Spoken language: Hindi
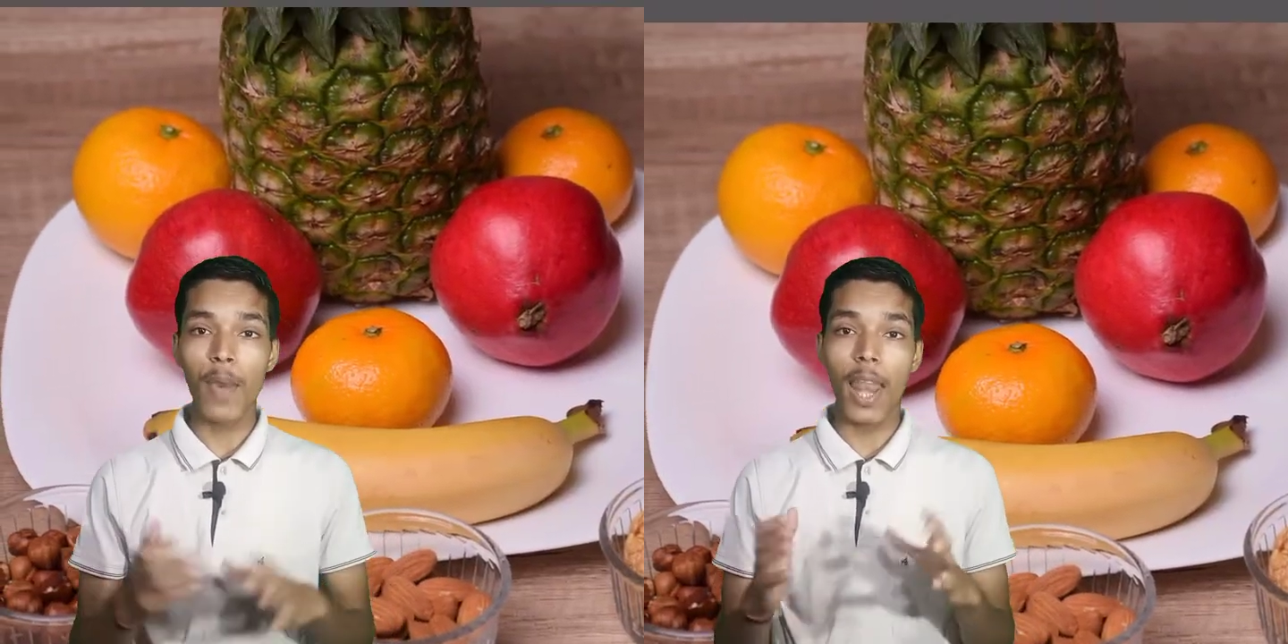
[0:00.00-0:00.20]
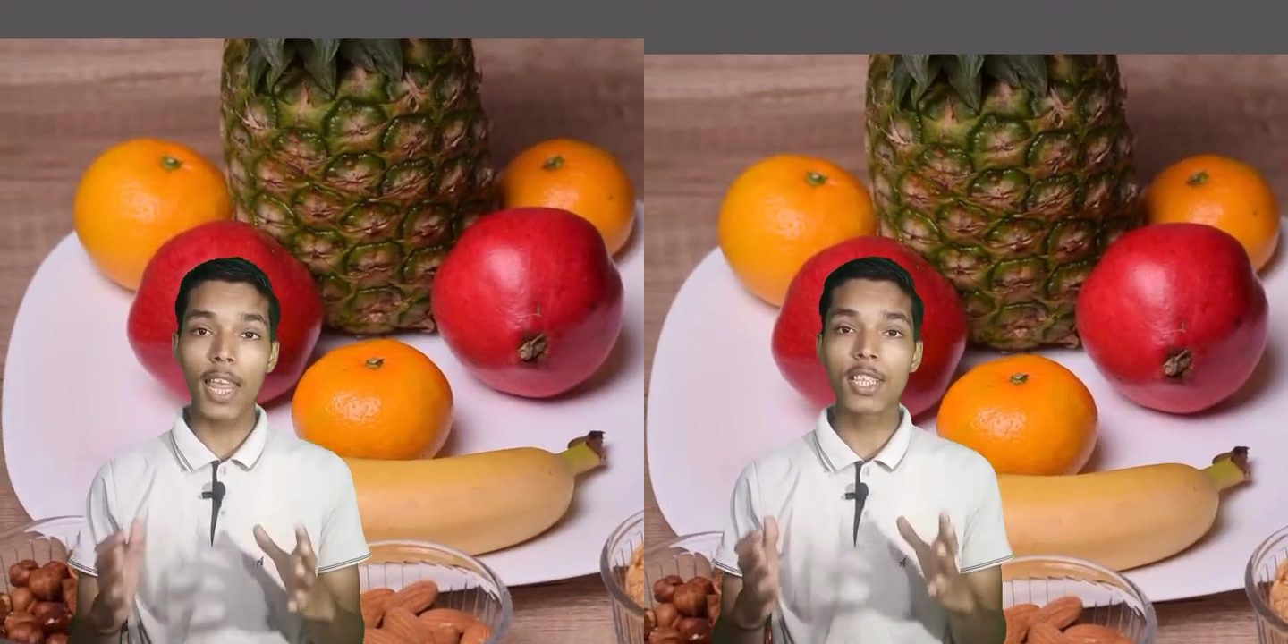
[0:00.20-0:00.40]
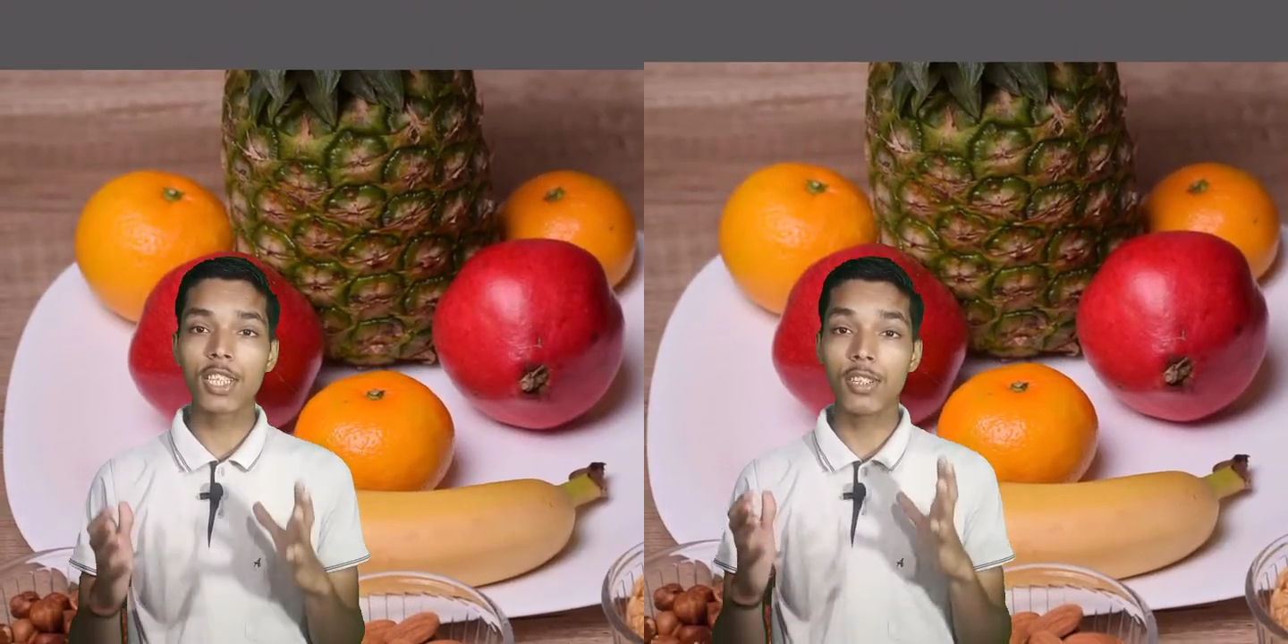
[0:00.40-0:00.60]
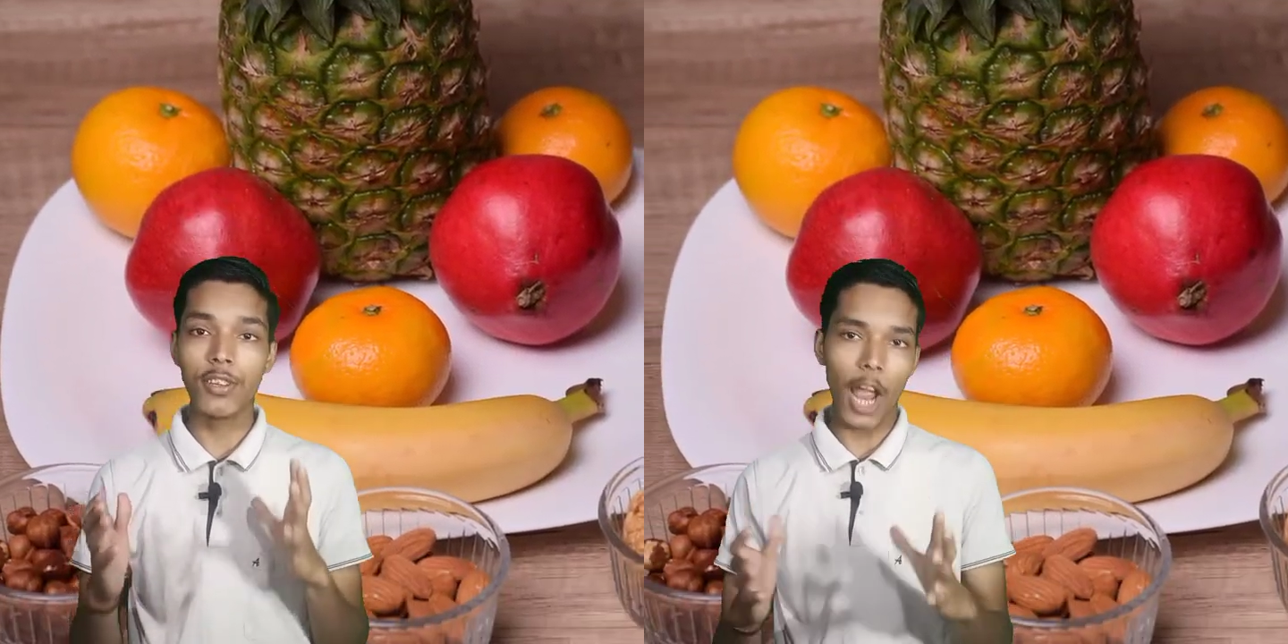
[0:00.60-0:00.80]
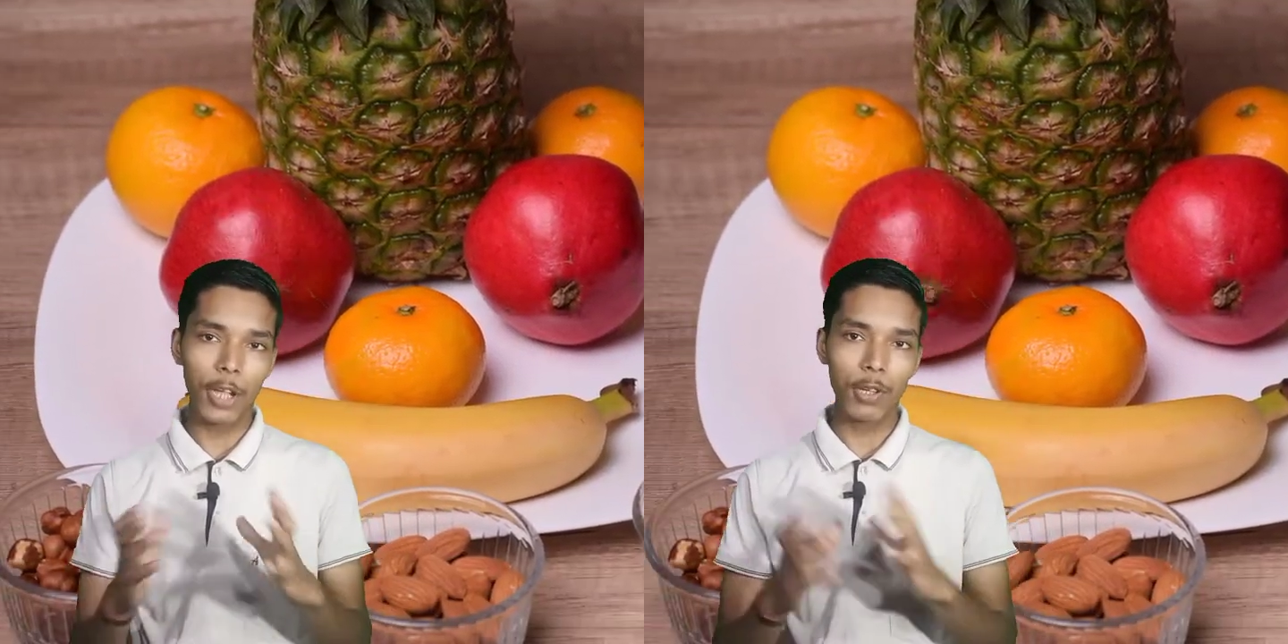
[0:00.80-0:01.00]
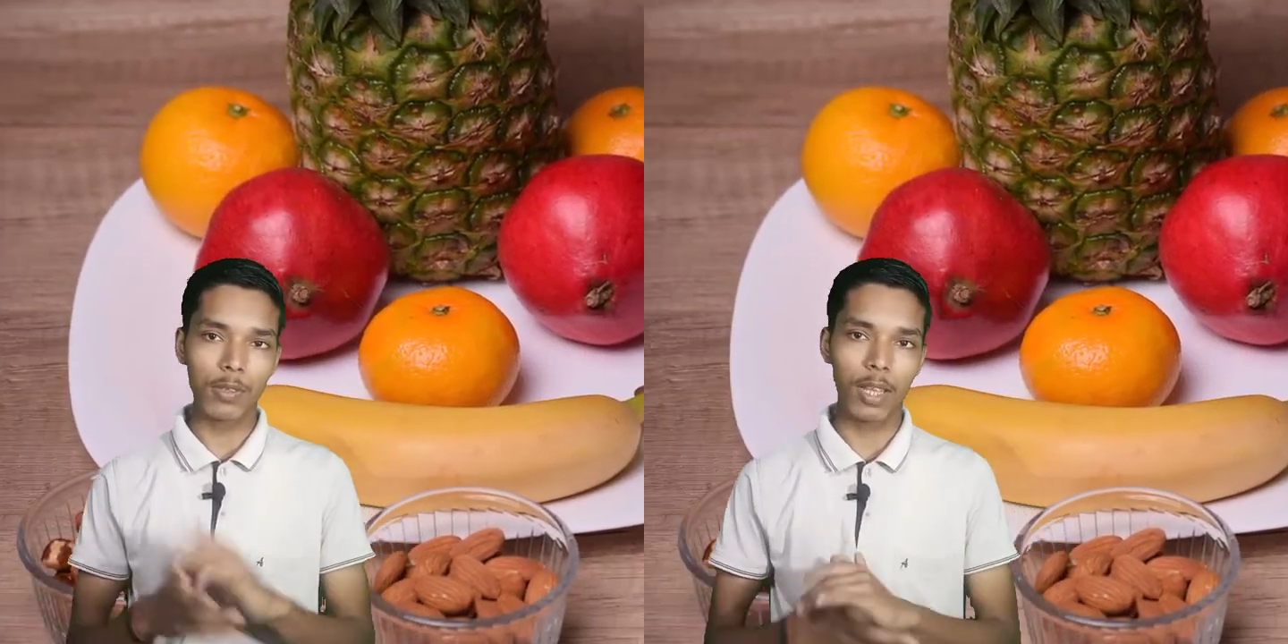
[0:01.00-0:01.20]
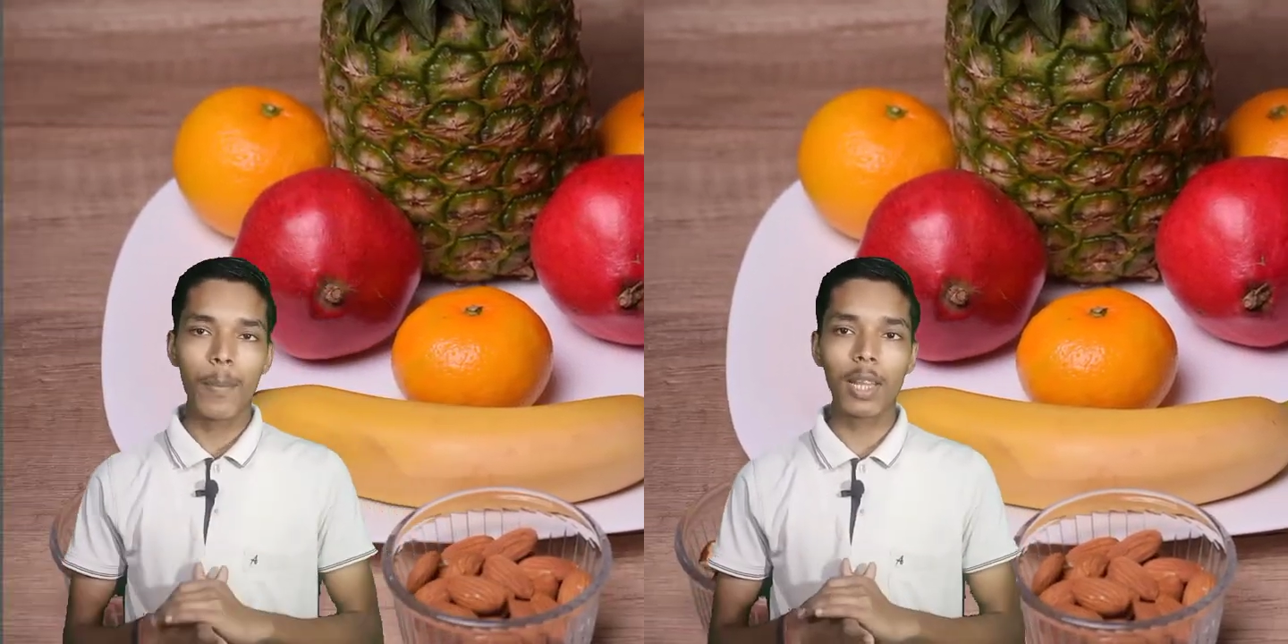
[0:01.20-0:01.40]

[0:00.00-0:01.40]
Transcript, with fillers: बैलेंस्ड डाइट होता है